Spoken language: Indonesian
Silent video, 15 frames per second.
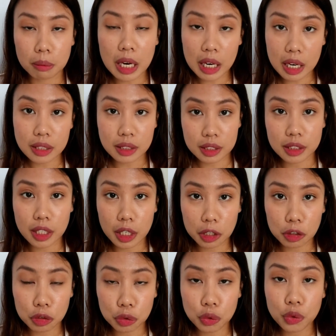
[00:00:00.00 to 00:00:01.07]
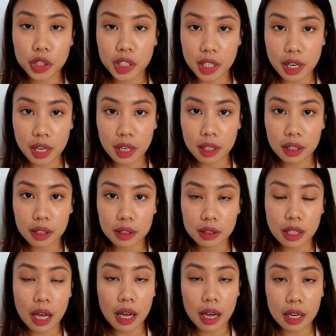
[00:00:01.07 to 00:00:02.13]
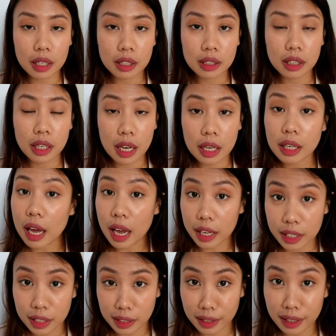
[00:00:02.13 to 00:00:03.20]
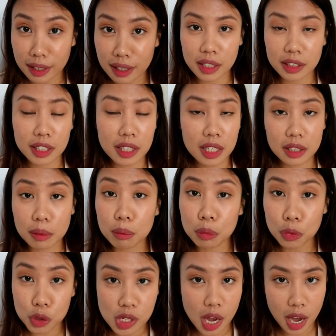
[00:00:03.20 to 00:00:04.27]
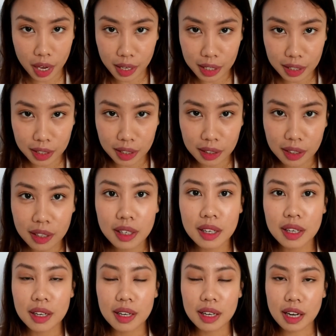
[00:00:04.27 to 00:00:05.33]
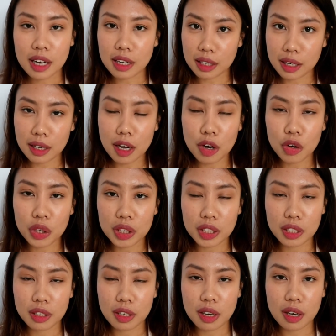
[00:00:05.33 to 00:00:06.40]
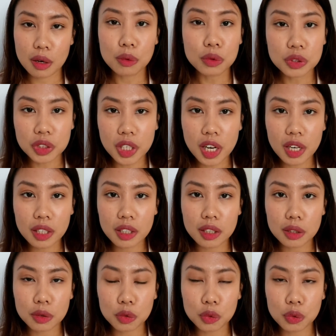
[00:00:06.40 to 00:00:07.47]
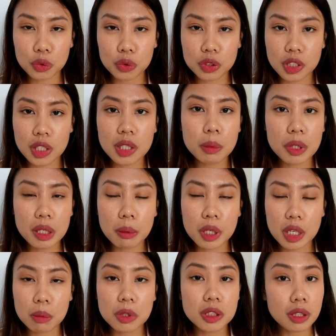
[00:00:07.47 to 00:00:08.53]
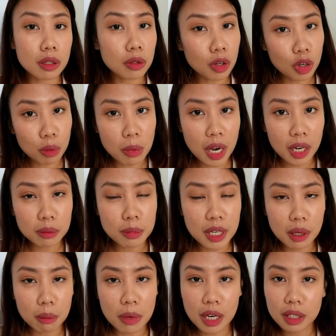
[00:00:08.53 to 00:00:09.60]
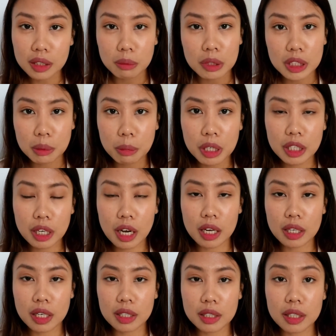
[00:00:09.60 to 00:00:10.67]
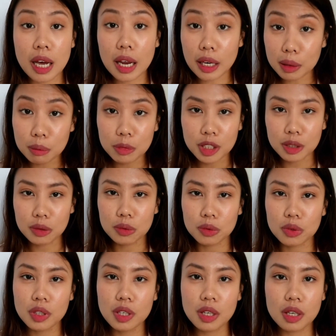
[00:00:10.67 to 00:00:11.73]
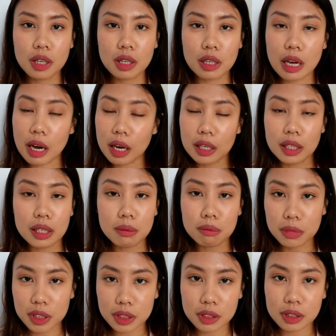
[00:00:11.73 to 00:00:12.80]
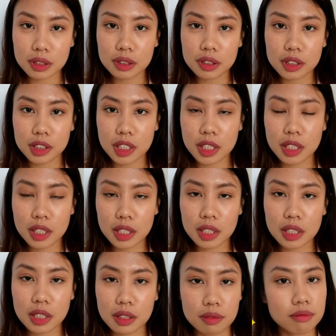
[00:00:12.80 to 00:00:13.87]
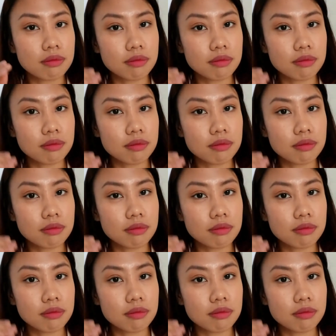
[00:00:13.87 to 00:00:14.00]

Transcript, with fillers: bagasinya itu yang tahan dengan air ya air yang tidak tembus air karena kalau ketika hujan itu jadi benar-benar bisa nolong banget barang-barang teman-teman yang ada di dalam gitu gak akan ngerembes jadi